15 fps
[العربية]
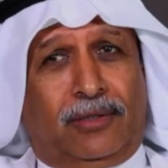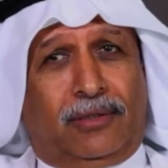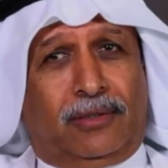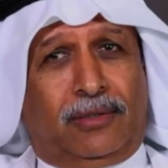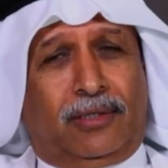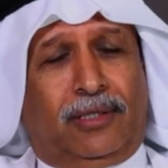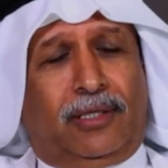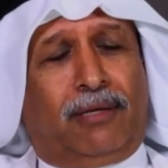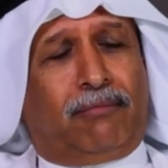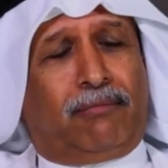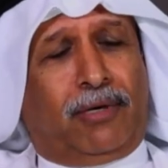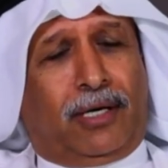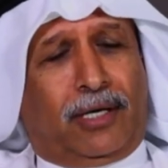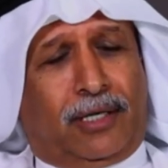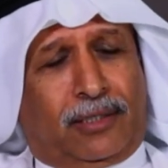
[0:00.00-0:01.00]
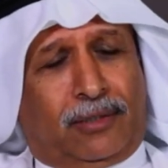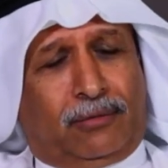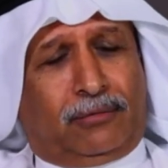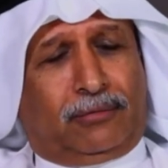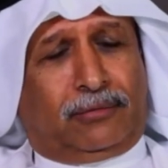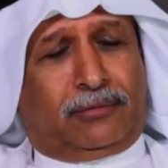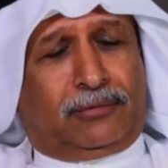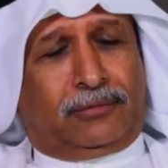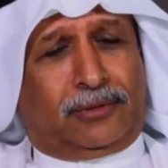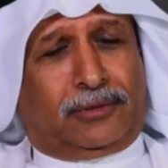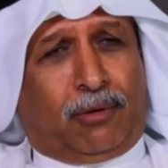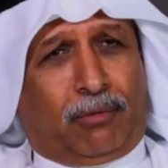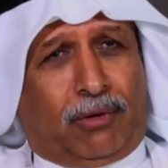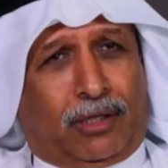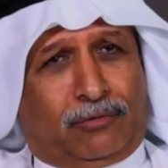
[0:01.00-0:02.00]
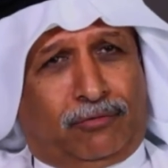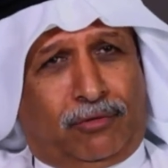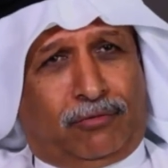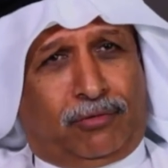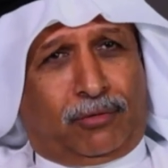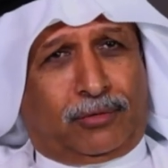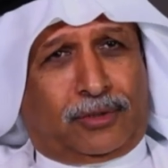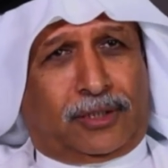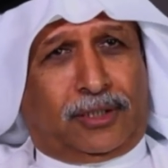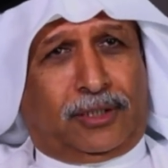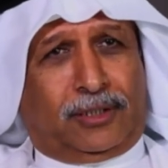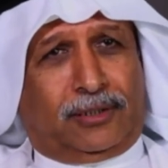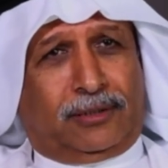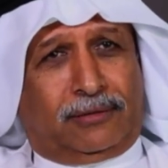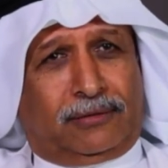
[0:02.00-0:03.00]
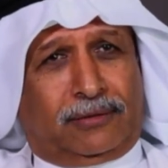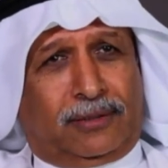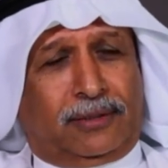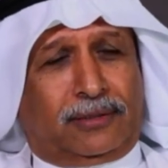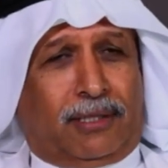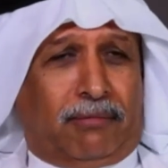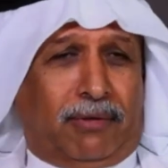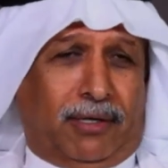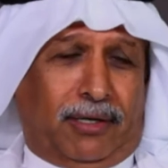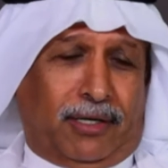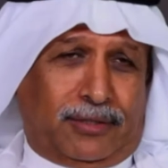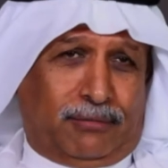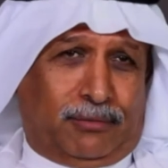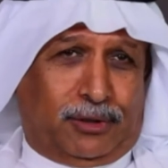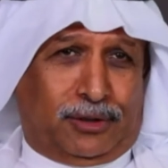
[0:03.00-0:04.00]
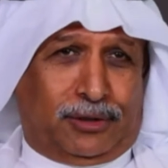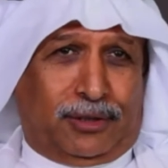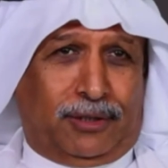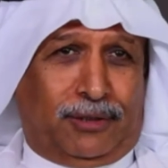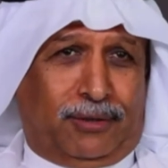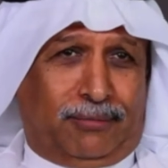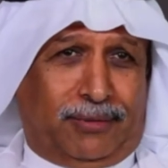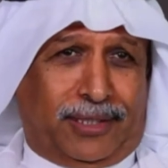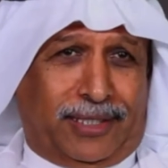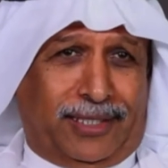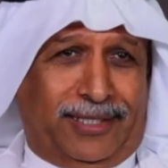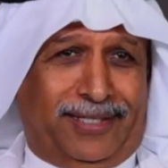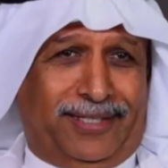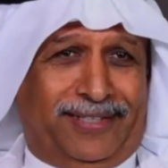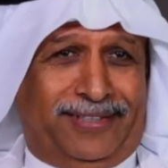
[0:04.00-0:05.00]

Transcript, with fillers: أه، لما اخذوا دورات في الفروسيه قلنا طبعا لازم نشتري لهم خيل.